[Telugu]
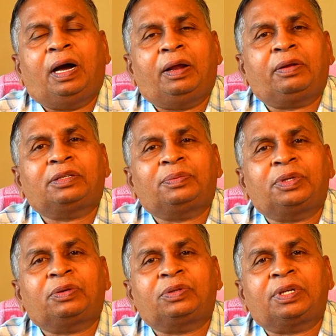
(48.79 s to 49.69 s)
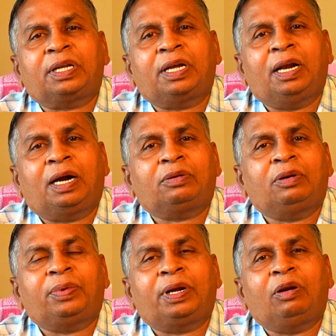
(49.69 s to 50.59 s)
ఆరోగ్య సమస్యకు వచ్చేసరికి
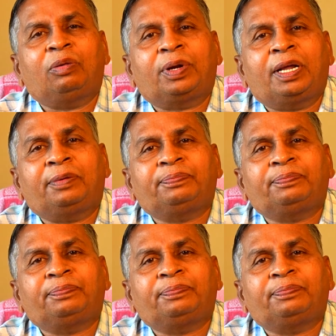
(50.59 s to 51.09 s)
లాక్డౌన్ పీరియడ్ లోపల